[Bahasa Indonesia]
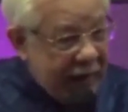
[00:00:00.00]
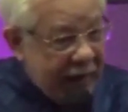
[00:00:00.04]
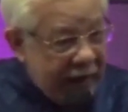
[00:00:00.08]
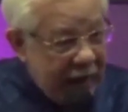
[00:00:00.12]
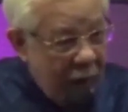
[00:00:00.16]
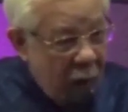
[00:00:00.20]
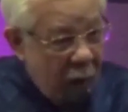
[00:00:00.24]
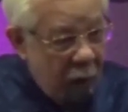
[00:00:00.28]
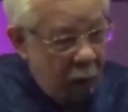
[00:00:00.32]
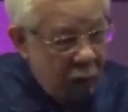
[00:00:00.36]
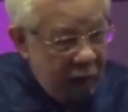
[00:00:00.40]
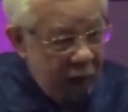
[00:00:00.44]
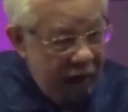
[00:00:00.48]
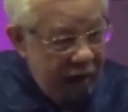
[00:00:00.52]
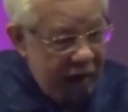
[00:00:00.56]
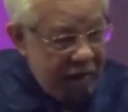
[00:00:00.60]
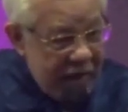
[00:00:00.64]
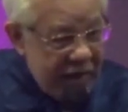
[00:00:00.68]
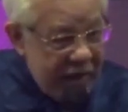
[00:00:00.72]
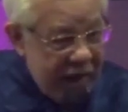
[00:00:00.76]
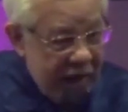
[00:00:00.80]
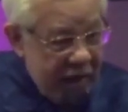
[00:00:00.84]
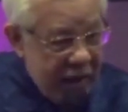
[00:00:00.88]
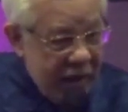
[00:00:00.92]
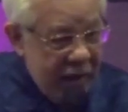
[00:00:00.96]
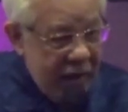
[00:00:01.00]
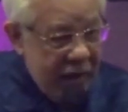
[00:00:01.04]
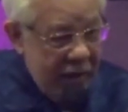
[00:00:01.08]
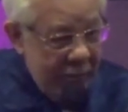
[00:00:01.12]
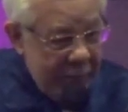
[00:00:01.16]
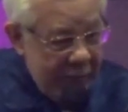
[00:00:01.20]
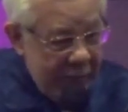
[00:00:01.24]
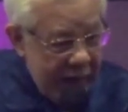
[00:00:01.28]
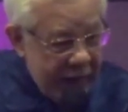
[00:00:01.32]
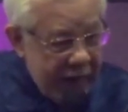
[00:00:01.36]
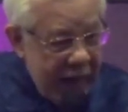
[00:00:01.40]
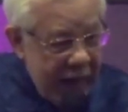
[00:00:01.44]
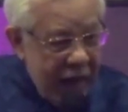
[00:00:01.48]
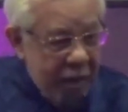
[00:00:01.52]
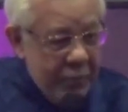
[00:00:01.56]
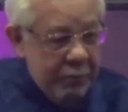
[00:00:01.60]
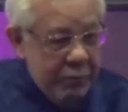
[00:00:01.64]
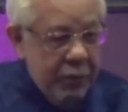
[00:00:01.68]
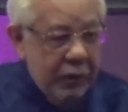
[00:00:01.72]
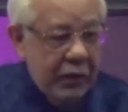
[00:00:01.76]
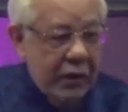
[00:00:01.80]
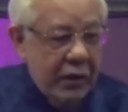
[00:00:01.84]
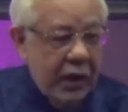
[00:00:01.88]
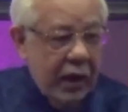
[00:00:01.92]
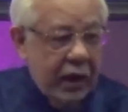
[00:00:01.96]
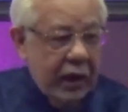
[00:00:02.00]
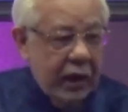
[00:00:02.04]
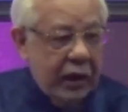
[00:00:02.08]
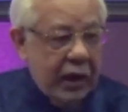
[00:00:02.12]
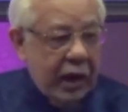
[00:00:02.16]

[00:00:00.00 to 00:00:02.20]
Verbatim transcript: kau kurang ajar, minta ampun.